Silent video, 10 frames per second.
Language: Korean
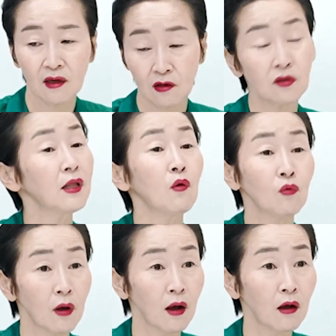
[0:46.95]
그래서 나온
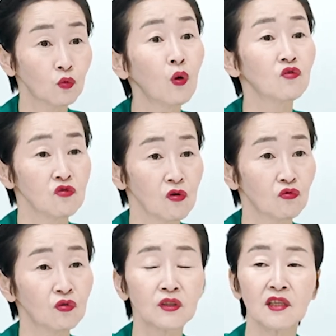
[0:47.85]
거야
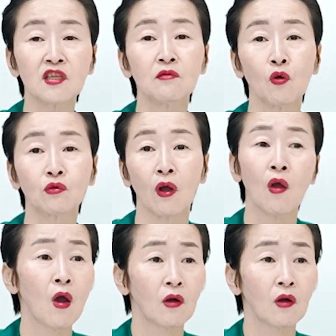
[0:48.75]
도와주려고 근데 지금 어때